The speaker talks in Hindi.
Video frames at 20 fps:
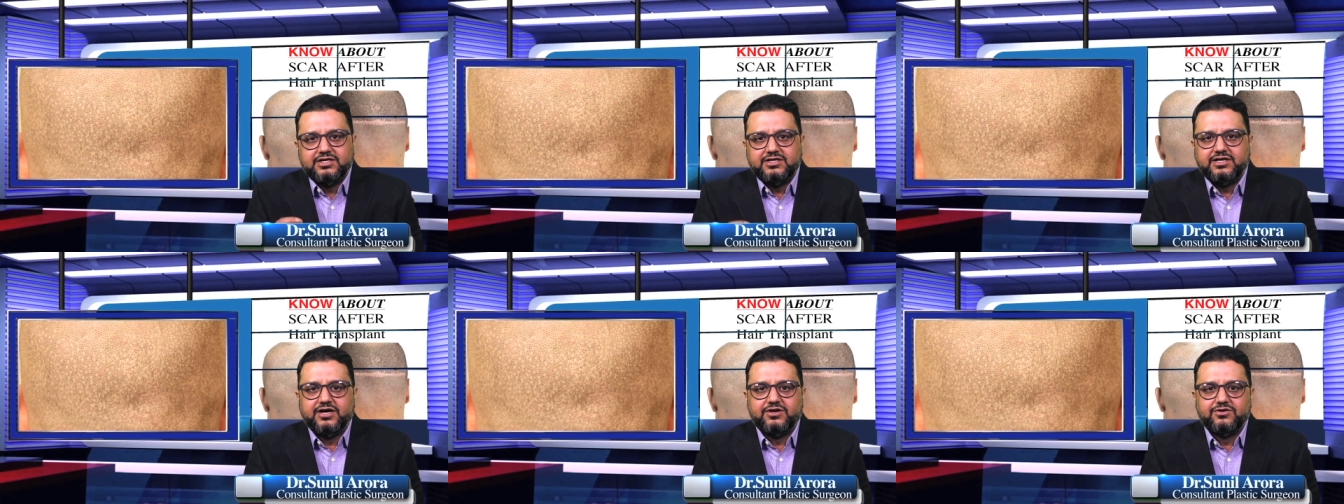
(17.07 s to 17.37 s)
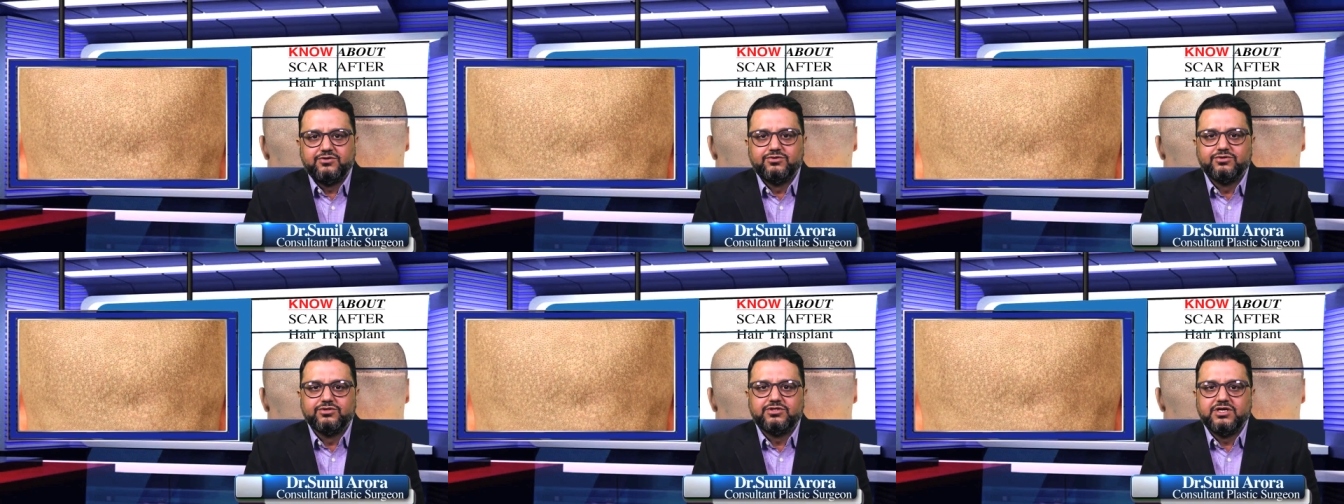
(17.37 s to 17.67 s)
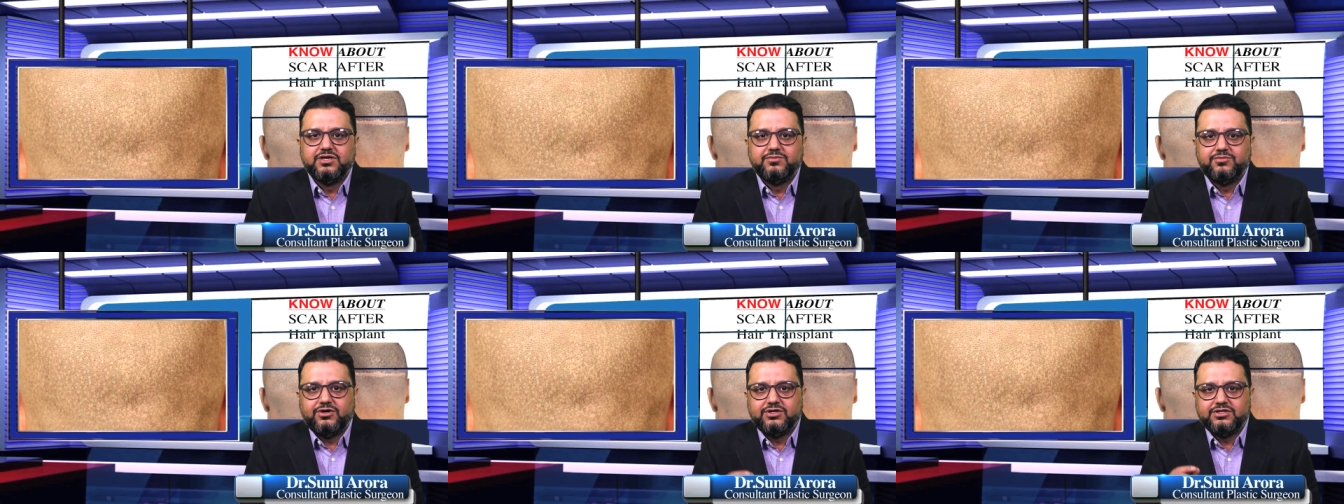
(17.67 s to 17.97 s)
नैरो
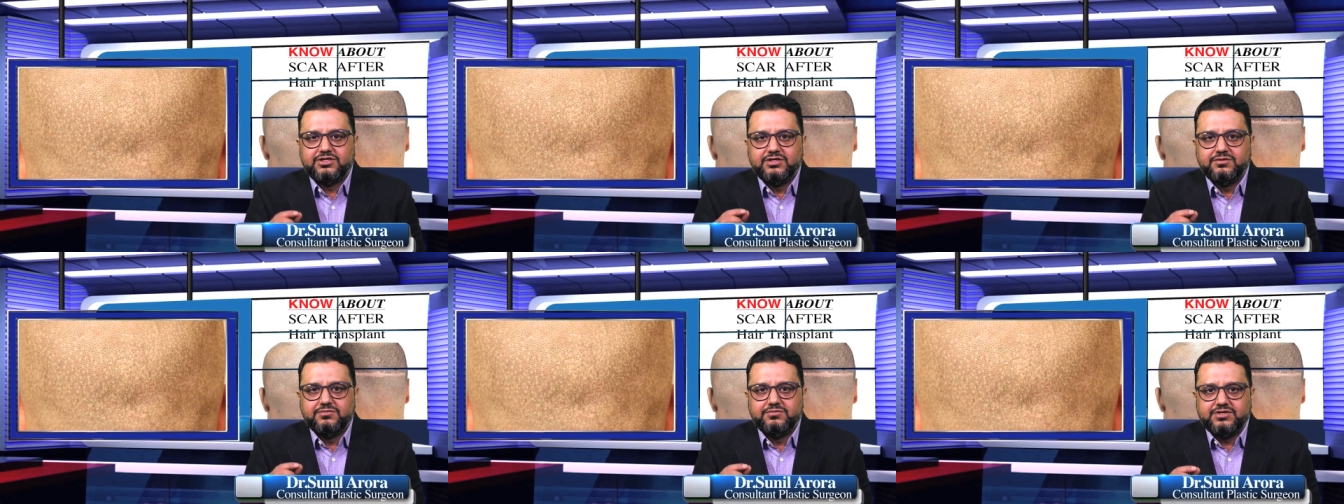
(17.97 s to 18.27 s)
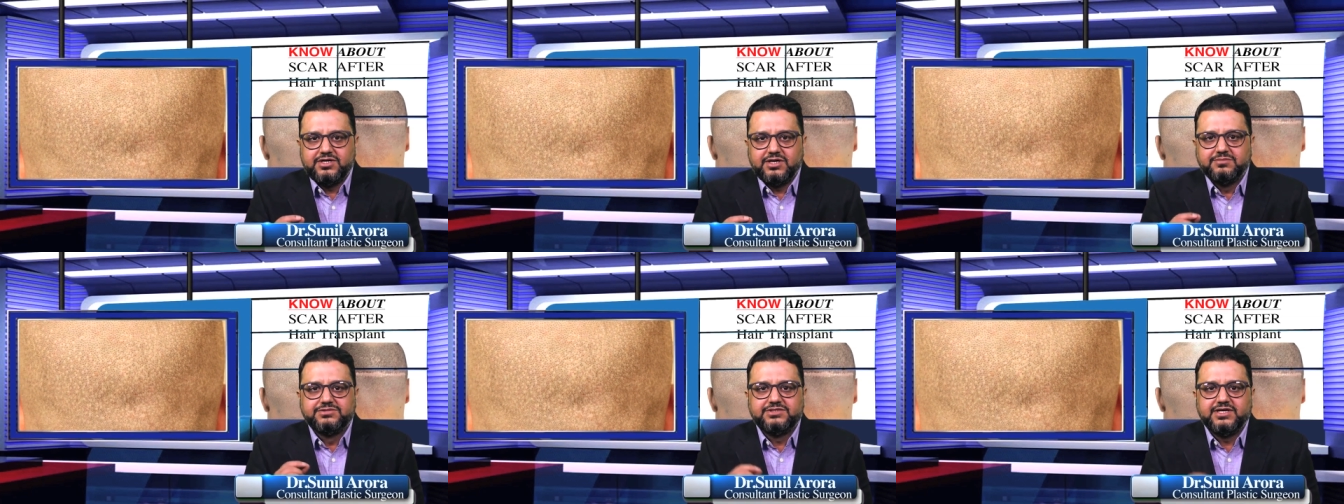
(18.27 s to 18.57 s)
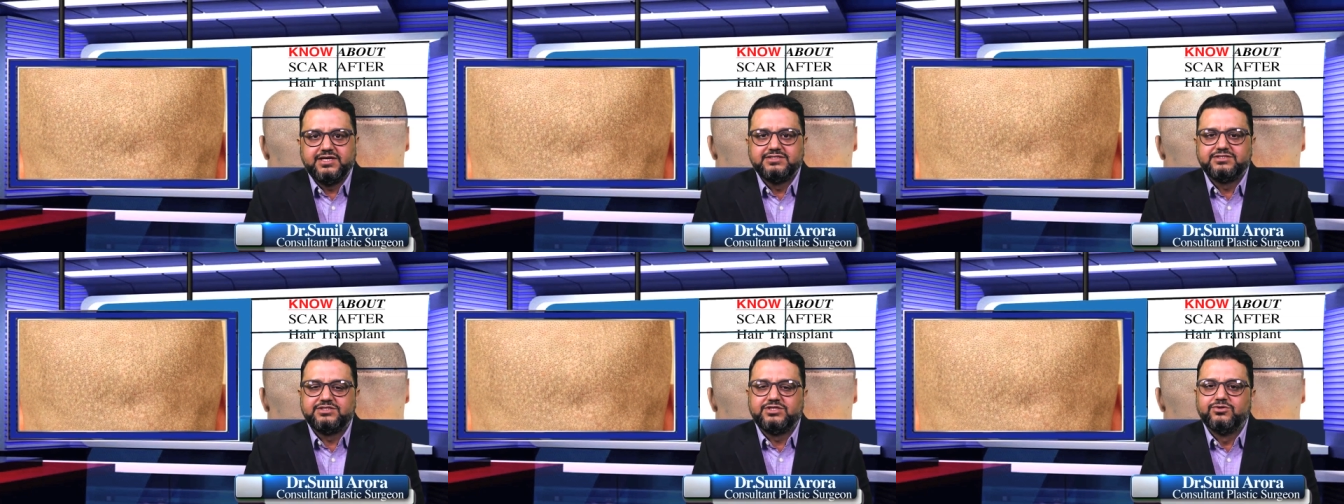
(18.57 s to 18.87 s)
होते हैं बहुत ही कम
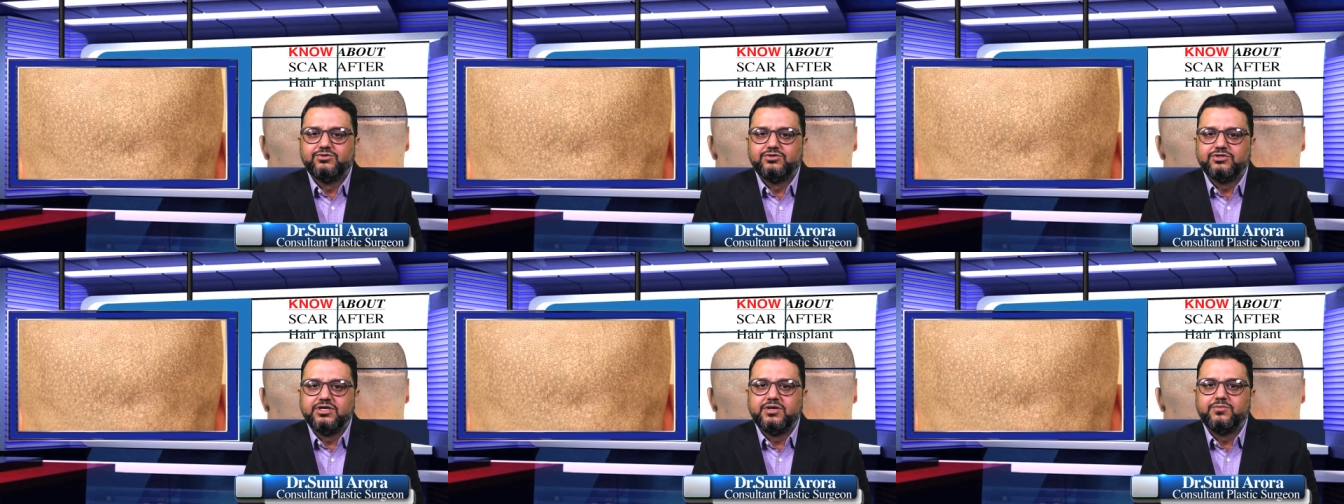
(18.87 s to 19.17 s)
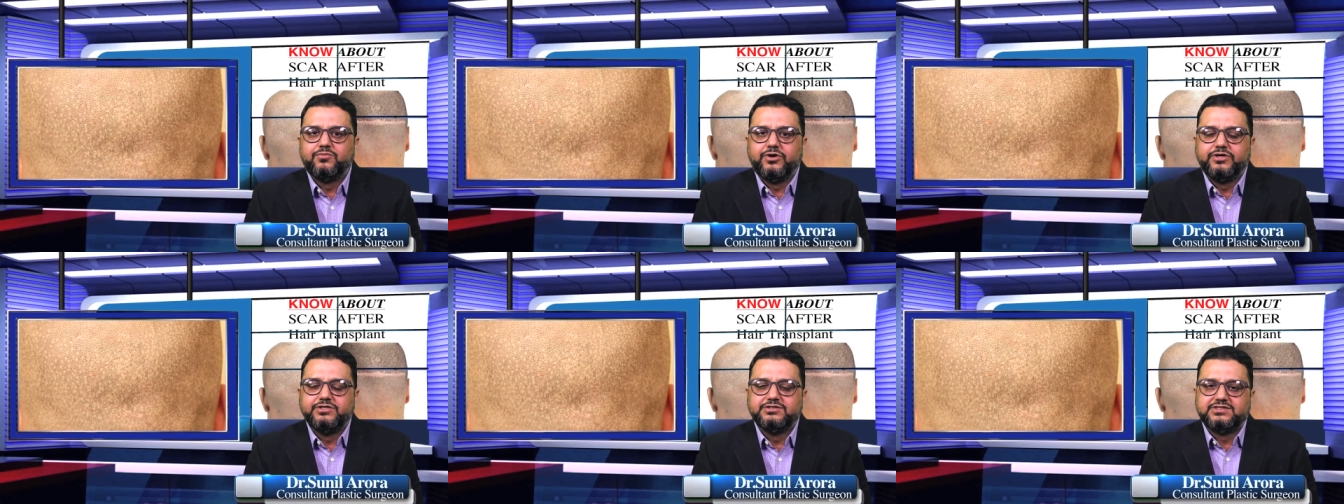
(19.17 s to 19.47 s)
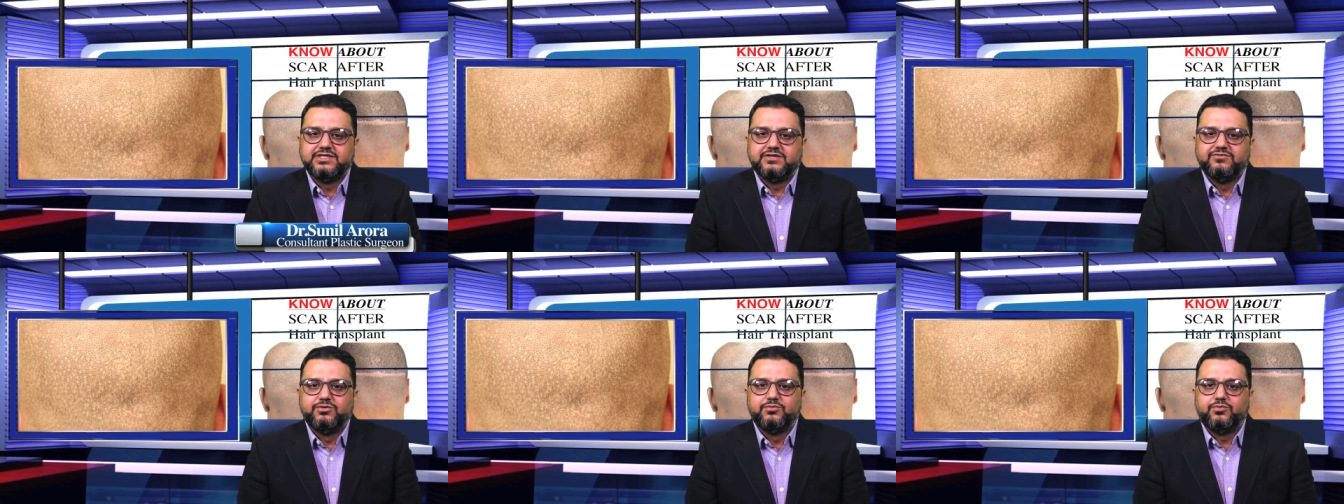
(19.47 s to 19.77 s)
साइज़ के होते हैं पॉइंट
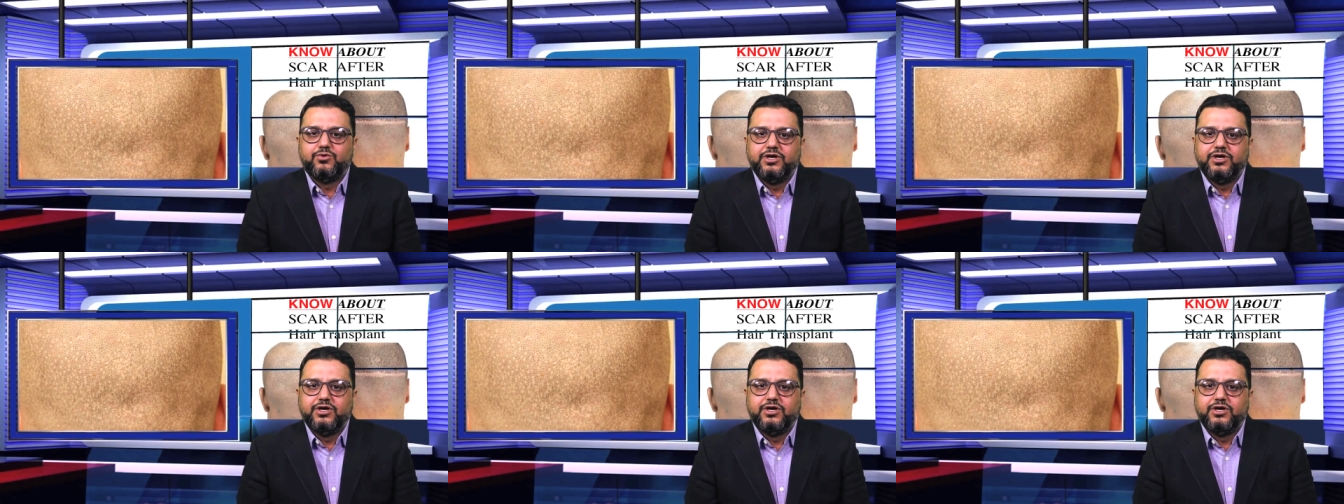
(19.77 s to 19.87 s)
सेवन